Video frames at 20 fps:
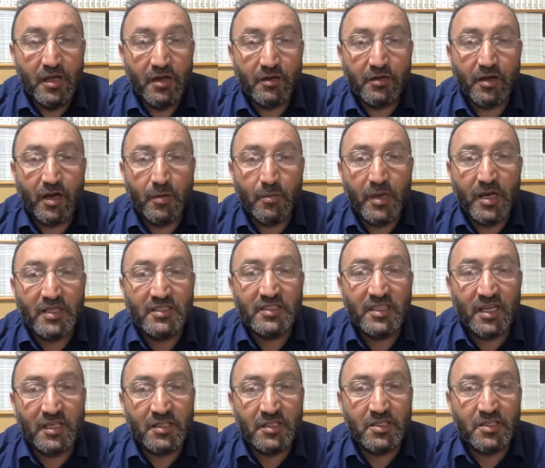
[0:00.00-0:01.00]

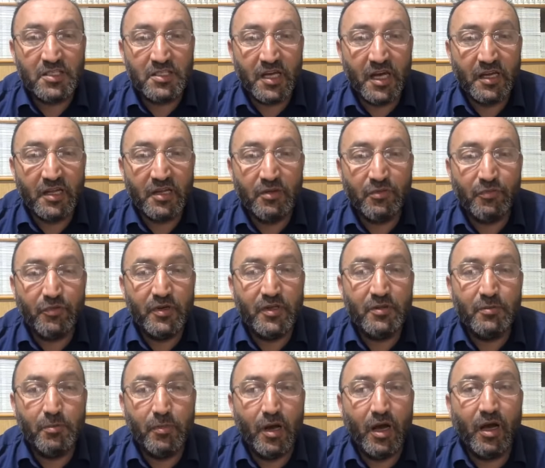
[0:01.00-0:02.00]
Ramazanı Şerif'in
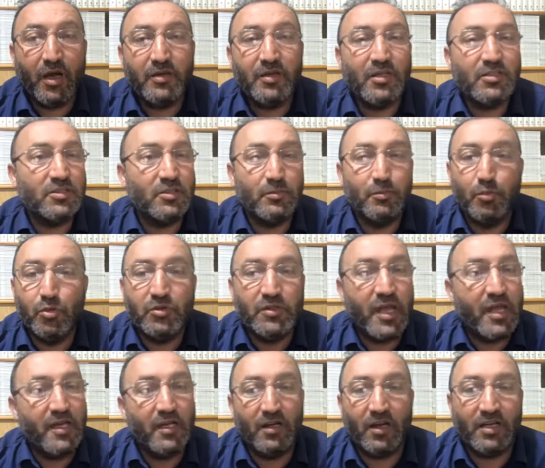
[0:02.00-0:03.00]
manası bu
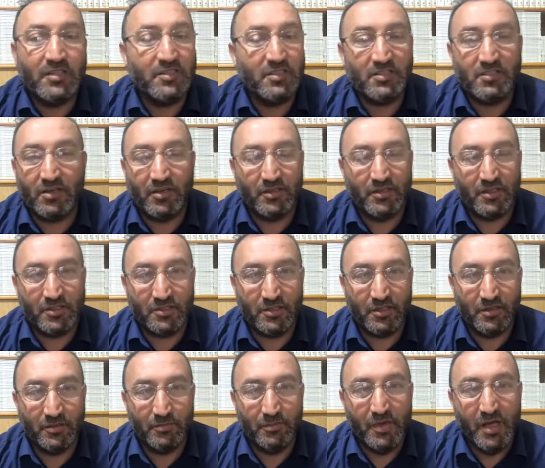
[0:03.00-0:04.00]
değil aziz
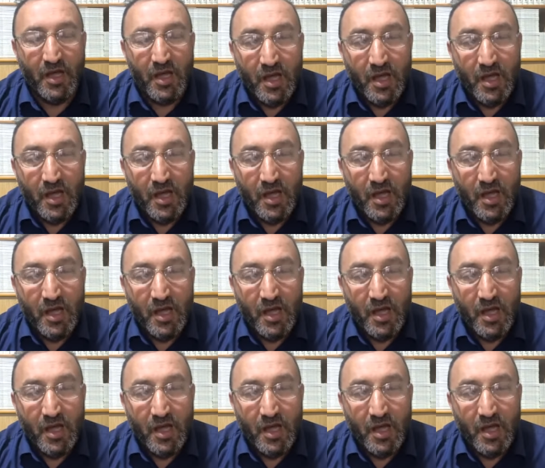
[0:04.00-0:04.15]
kardeşlerim.